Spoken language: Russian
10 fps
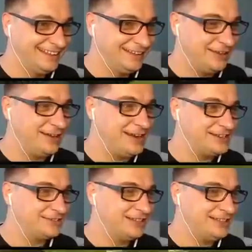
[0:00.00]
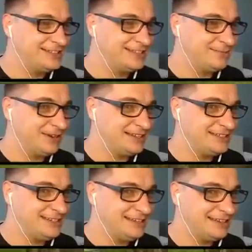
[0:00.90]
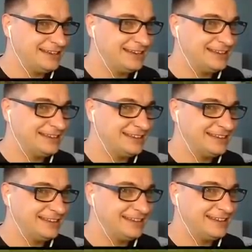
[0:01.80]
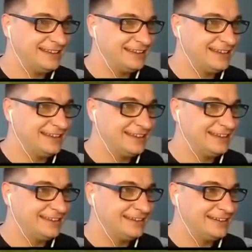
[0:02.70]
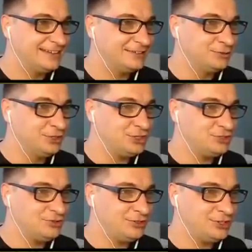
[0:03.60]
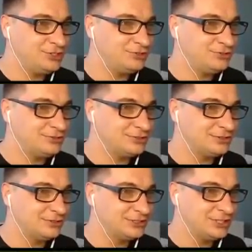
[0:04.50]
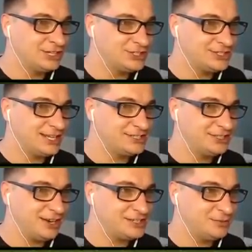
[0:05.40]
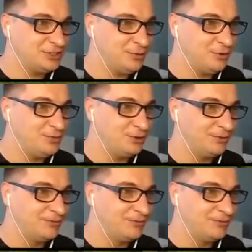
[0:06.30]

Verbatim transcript: Ага, сюда нельзя пройти. пролетел мимо меня. Ну ничего, ничего. На 16 раз мы тебя убьем.